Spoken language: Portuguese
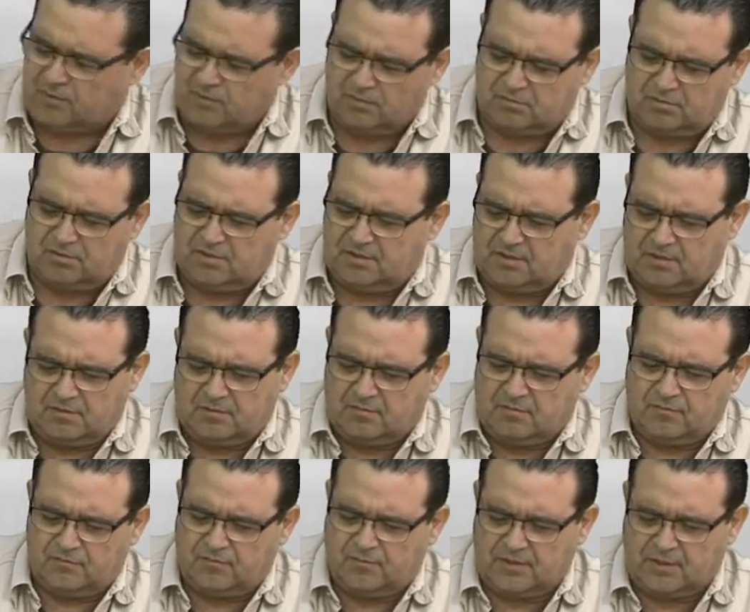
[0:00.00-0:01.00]
que outro dia
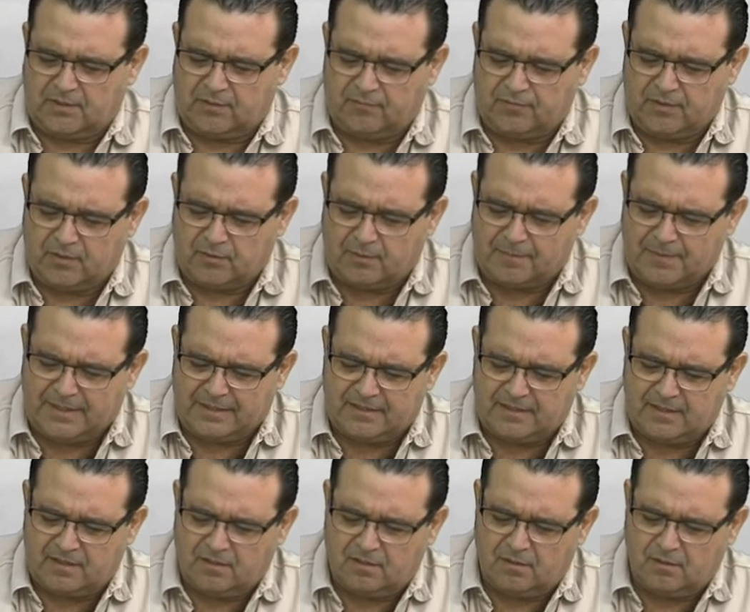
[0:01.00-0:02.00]
eu vendo uma
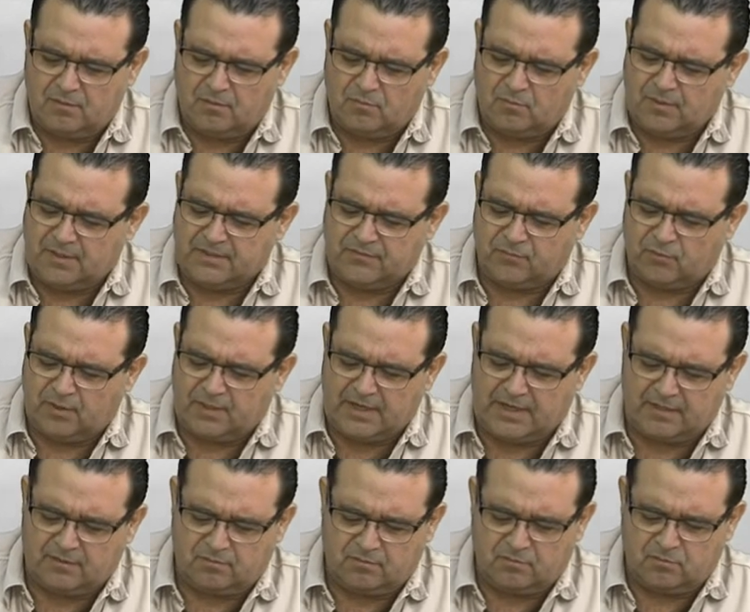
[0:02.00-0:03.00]
matéria, um
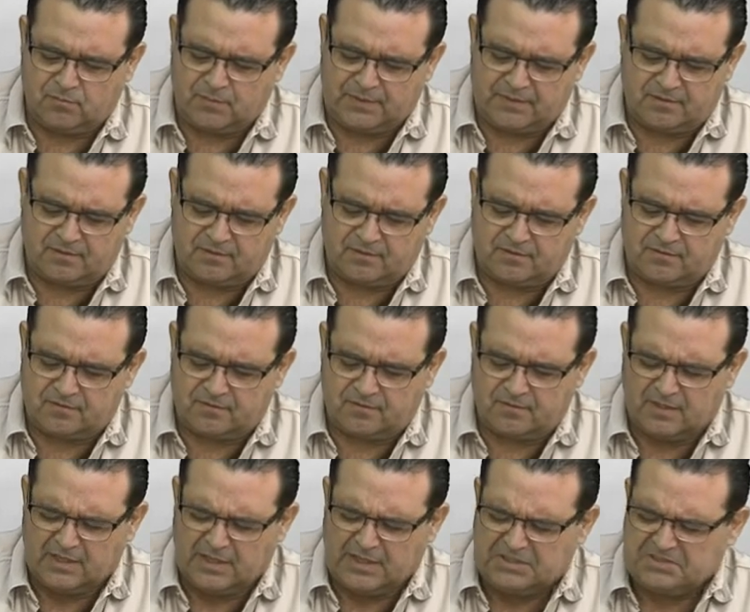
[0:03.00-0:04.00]
advogado, uma
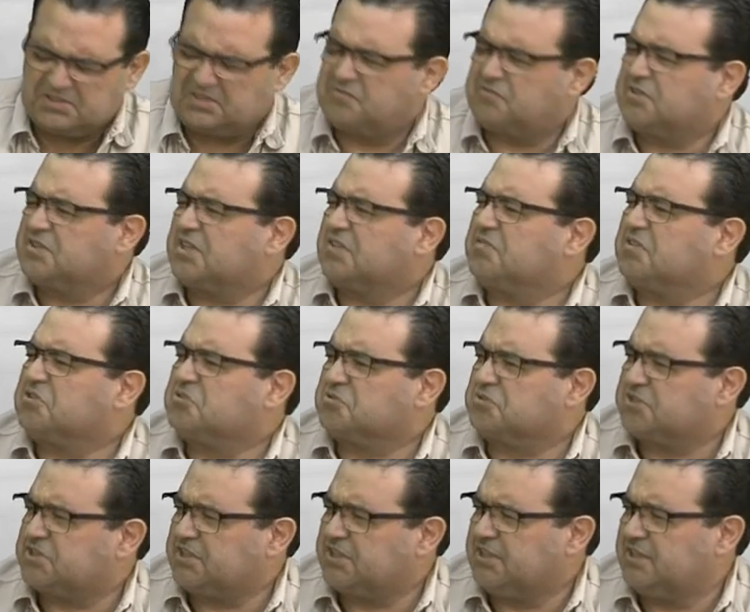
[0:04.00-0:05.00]
dessas, não sei se foi TV
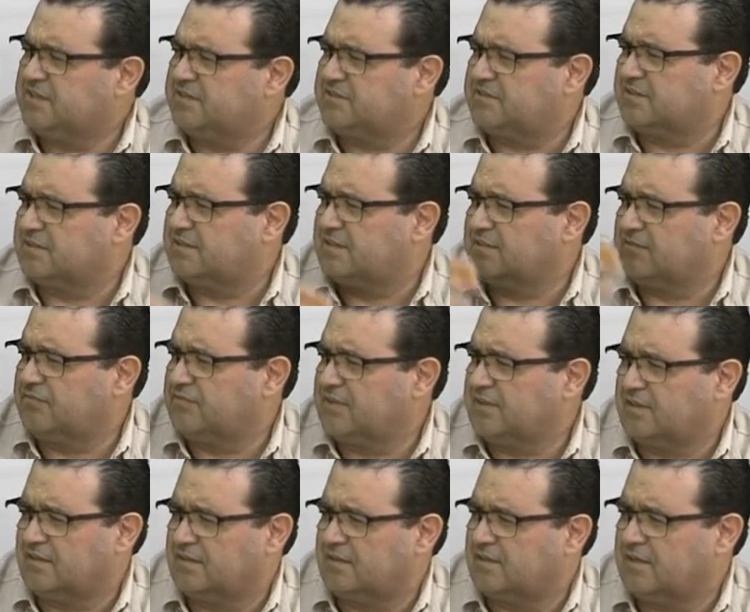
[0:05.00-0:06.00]
Justiça,
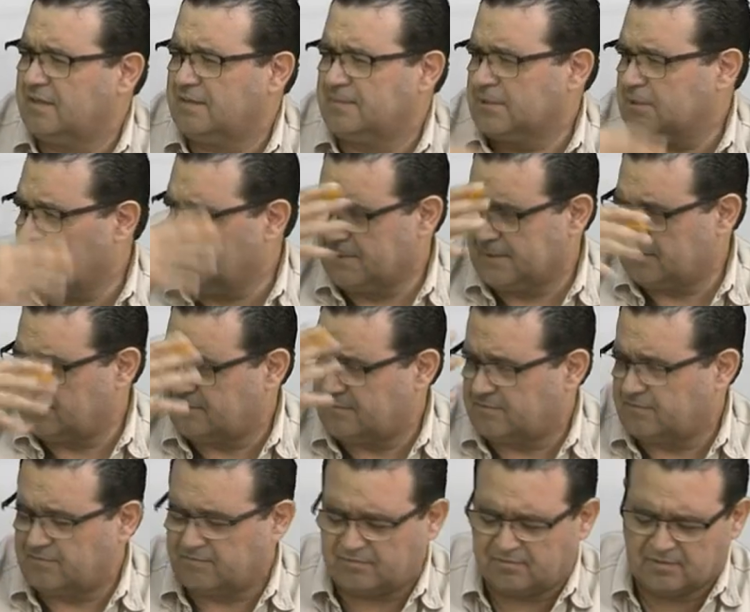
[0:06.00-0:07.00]
TV, alguma
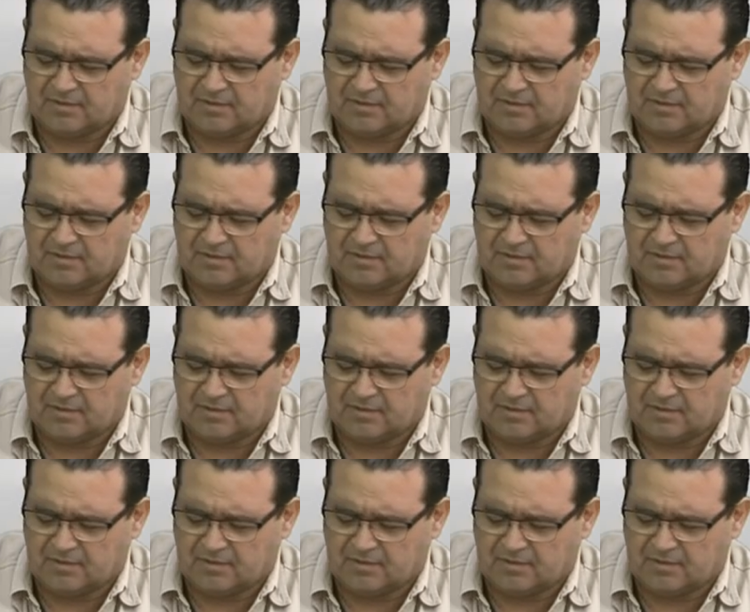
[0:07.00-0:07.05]
dessas